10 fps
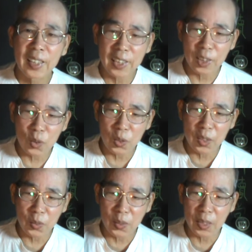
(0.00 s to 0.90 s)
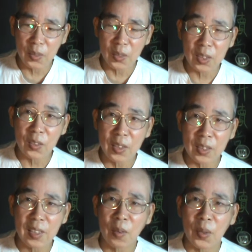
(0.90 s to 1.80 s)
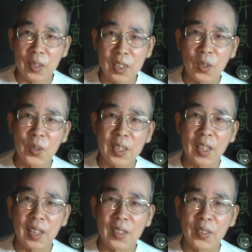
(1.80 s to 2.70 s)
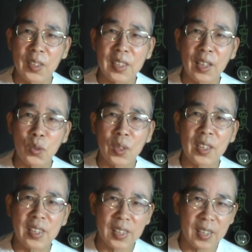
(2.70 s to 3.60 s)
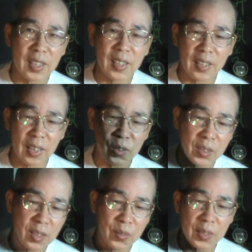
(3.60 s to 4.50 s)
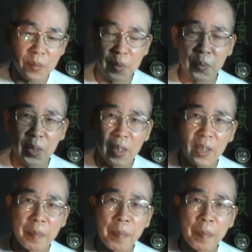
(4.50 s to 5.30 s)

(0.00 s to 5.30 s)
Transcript: 根据如果各位有兴趣，可以上网去搜一下哈，有人在做那个实验啊，拿双节棍怎么怎么样啊。